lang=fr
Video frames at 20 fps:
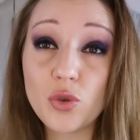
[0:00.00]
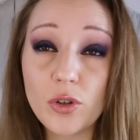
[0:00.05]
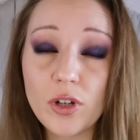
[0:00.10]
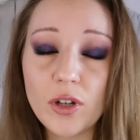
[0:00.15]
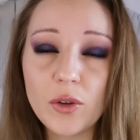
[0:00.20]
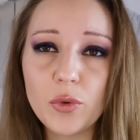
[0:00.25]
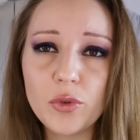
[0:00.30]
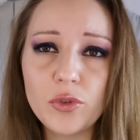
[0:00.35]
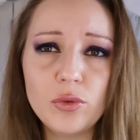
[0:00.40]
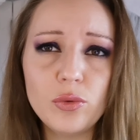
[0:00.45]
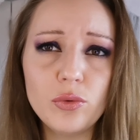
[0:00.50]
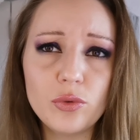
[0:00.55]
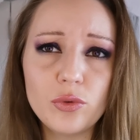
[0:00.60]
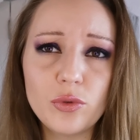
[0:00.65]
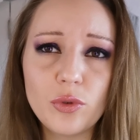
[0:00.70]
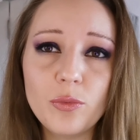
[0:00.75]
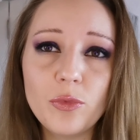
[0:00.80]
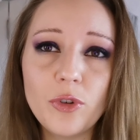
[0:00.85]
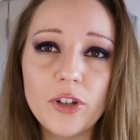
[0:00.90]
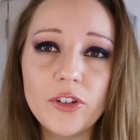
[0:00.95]
Je l'ai reçu
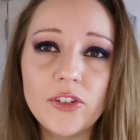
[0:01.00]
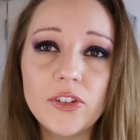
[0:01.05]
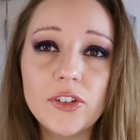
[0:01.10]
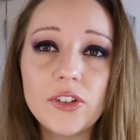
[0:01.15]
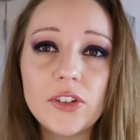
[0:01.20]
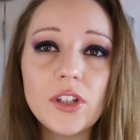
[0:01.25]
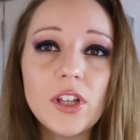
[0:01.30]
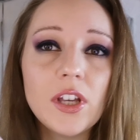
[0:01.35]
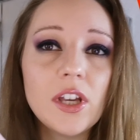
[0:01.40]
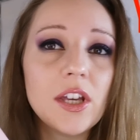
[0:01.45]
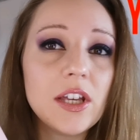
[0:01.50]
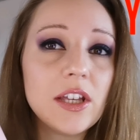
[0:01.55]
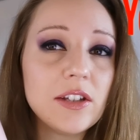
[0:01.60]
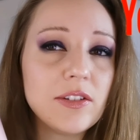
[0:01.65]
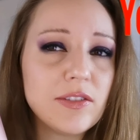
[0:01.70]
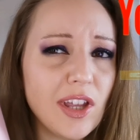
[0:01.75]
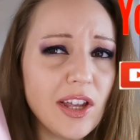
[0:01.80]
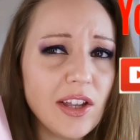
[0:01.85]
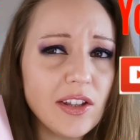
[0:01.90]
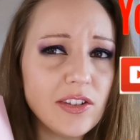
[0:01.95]
ce mois-ci
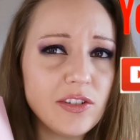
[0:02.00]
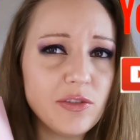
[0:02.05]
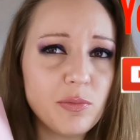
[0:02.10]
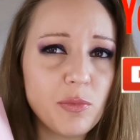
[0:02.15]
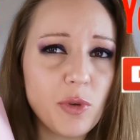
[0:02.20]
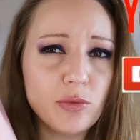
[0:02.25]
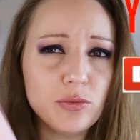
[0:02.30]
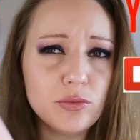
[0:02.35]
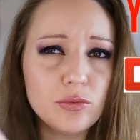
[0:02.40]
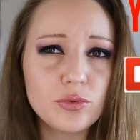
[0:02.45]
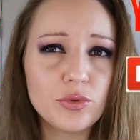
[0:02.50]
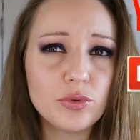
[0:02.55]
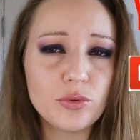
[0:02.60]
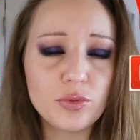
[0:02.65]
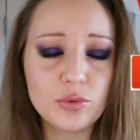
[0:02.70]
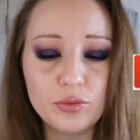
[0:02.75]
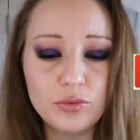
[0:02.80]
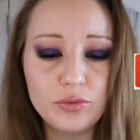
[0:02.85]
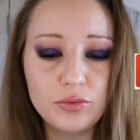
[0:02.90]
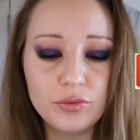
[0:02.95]
tardivement, je
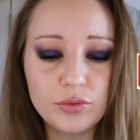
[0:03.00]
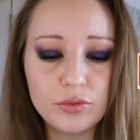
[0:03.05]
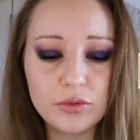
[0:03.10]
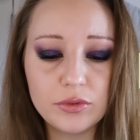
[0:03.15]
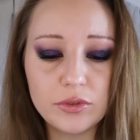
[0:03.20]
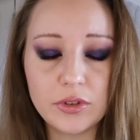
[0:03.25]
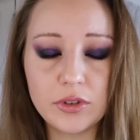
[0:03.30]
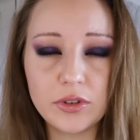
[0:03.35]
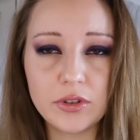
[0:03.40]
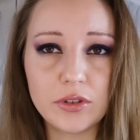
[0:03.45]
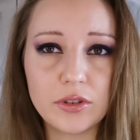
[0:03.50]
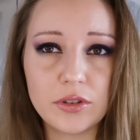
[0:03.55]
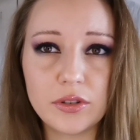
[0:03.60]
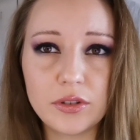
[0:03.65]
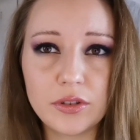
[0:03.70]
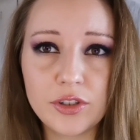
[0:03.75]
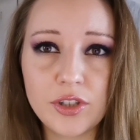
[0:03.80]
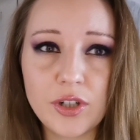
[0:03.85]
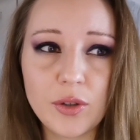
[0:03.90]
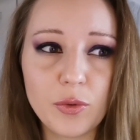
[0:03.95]
trouve.
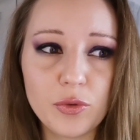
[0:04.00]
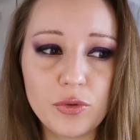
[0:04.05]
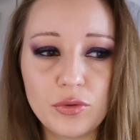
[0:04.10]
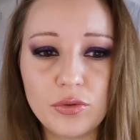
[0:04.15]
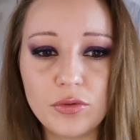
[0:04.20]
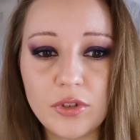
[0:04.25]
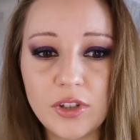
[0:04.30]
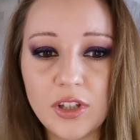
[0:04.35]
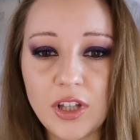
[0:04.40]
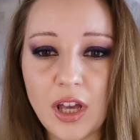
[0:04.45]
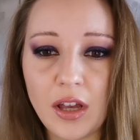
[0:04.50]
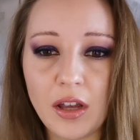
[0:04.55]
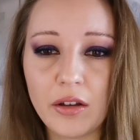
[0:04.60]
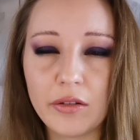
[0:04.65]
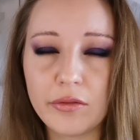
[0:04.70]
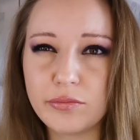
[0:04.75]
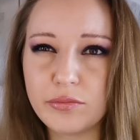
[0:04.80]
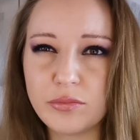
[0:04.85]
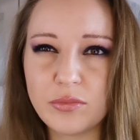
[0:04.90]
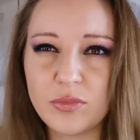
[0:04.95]
Euh, je l'ai reçu il y
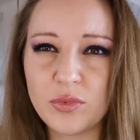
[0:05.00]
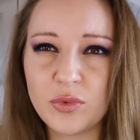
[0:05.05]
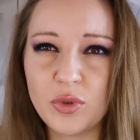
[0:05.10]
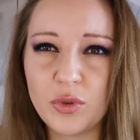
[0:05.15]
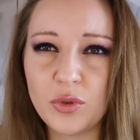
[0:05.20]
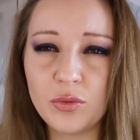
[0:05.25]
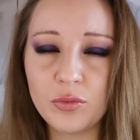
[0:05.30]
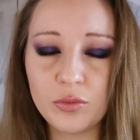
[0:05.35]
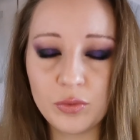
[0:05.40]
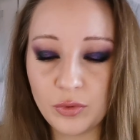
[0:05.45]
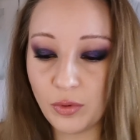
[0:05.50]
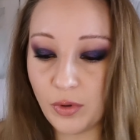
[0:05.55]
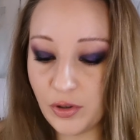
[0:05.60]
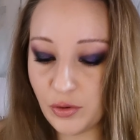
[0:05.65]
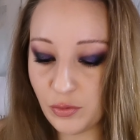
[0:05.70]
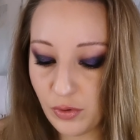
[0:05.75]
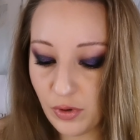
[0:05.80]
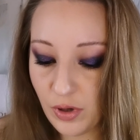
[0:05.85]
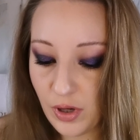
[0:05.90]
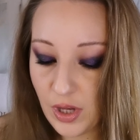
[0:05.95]
a deux ou trois
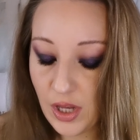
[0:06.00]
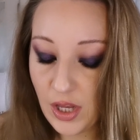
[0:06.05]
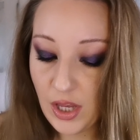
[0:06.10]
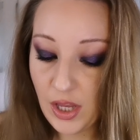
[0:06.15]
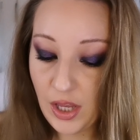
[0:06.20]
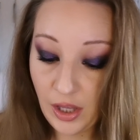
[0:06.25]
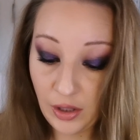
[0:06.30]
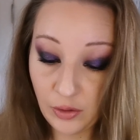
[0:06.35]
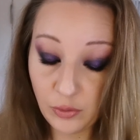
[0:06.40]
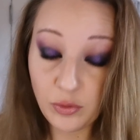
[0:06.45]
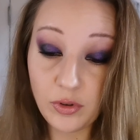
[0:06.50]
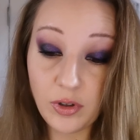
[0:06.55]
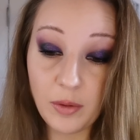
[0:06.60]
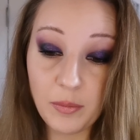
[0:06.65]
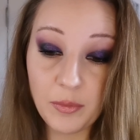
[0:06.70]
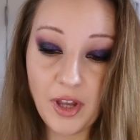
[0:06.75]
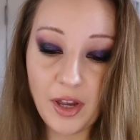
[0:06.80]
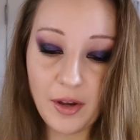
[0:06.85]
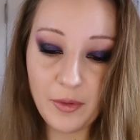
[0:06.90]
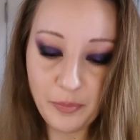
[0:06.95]
jours, un truc
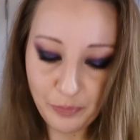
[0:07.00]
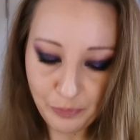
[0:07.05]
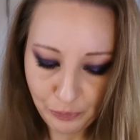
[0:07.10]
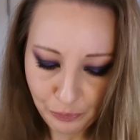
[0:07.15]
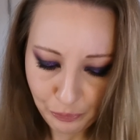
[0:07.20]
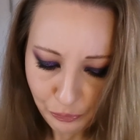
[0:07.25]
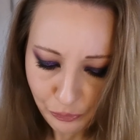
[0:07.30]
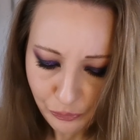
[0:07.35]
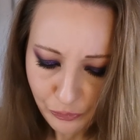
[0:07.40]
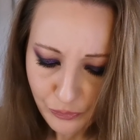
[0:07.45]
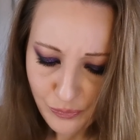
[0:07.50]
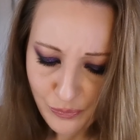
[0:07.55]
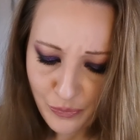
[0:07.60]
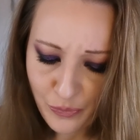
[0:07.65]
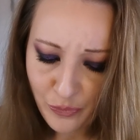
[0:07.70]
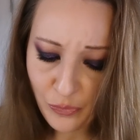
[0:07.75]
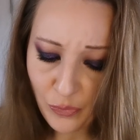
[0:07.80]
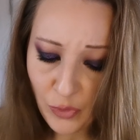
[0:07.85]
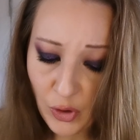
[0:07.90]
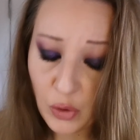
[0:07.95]
comme ça.
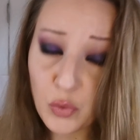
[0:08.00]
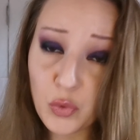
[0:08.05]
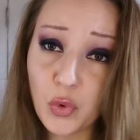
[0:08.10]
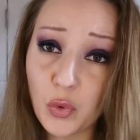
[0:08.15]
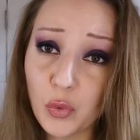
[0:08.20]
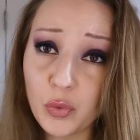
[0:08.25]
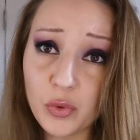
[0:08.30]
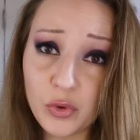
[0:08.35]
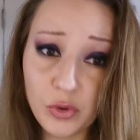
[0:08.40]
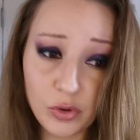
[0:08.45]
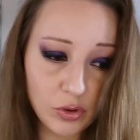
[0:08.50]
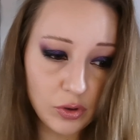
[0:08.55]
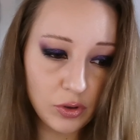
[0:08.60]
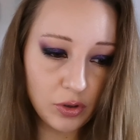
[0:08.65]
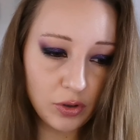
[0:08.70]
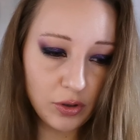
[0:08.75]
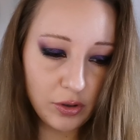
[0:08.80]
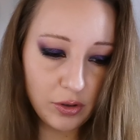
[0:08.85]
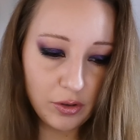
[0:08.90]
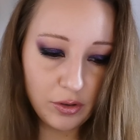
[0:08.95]
Donc
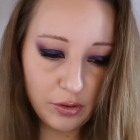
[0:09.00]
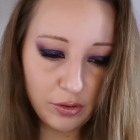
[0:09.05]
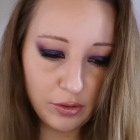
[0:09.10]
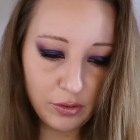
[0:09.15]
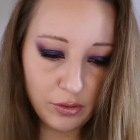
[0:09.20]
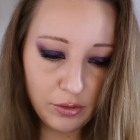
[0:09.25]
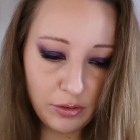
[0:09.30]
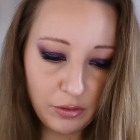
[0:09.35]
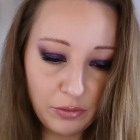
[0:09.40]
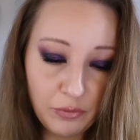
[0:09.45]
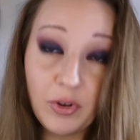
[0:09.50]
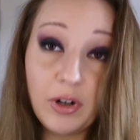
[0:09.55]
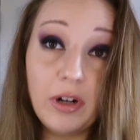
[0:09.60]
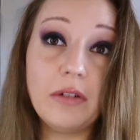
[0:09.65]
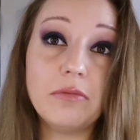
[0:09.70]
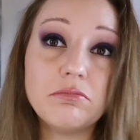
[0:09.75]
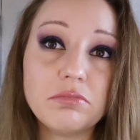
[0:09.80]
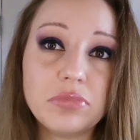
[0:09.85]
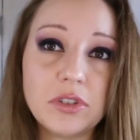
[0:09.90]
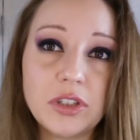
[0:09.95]
euh, voilà,
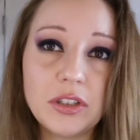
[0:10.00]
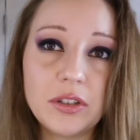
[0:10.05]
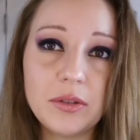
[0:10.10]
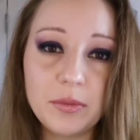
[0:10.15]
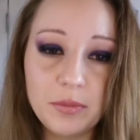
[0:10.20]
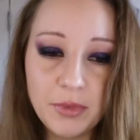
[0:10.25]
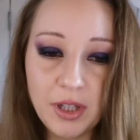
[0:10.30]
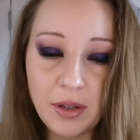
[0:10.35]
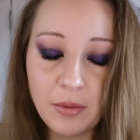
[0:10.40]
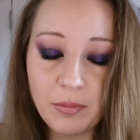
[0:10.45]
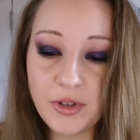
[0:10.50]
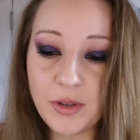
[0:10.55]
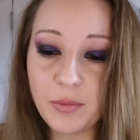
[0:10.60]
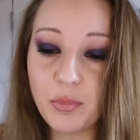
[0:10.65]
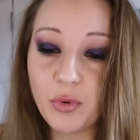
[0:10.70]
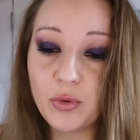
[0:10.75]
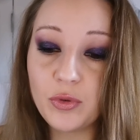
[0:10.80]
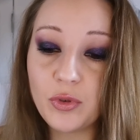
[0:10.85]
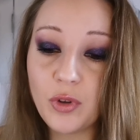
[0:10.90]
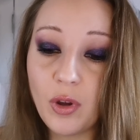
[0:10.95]
j'ai mis un petit
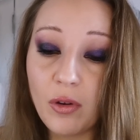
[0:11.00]
peu de